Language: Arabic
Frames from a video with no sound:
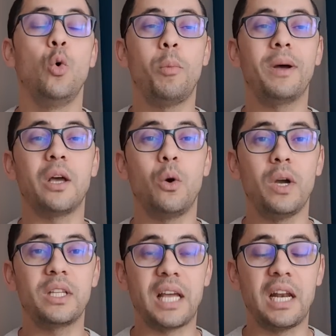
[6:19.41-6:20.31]
وبدا هو
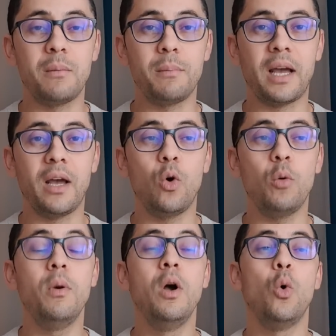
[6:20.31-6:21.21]
يتكلم
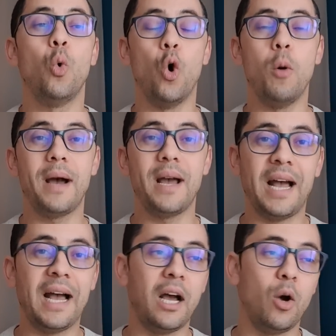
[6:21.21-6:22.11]
معاهم وهم
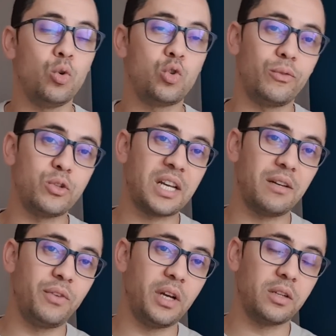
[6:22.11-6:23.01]
هيحققوا ويشوفوا اذا
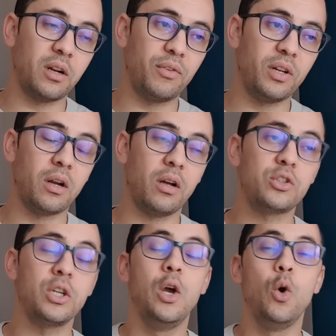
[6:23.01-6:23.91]
كان في اضرار في
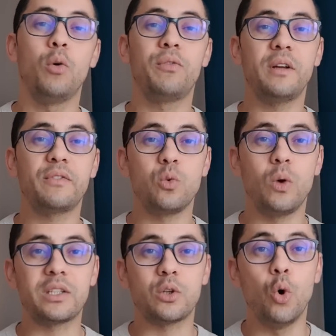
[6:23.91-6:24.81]
الجراج وفي نفس
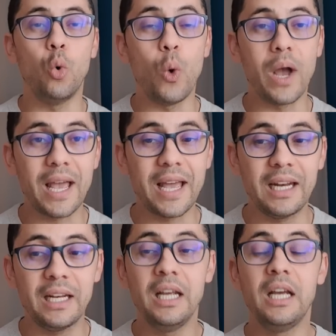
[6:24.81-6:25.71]
الوقت هو
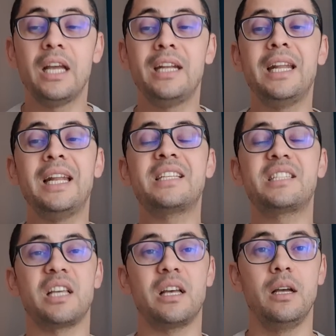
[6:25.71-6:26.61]
قال ان
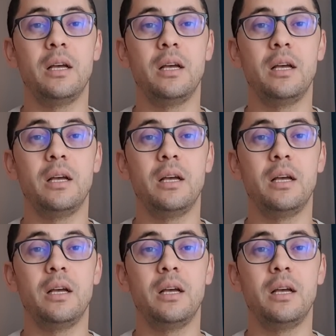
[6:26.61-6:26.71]
لسه